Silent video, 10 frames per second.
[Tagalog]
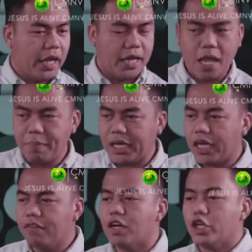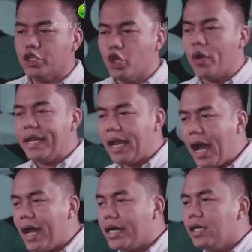And I believe you and
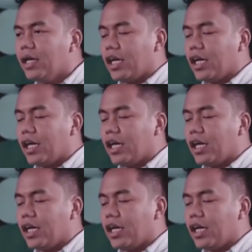I,